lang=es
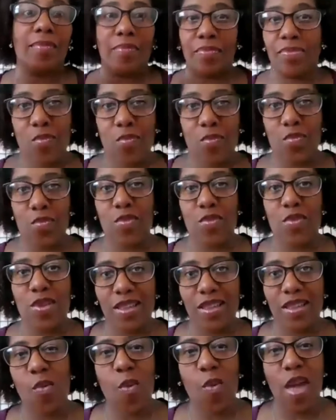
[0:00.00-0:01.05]
la mente de
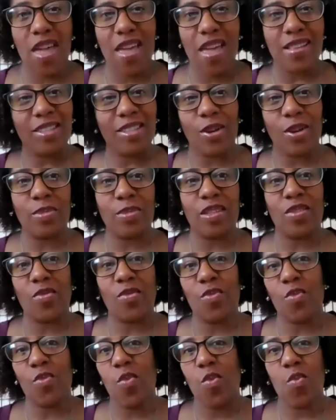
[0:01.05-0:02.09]
un niño de cuatro
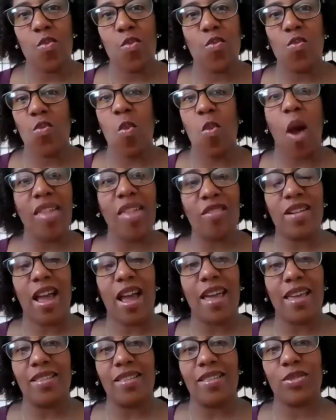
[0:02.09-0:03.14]
años es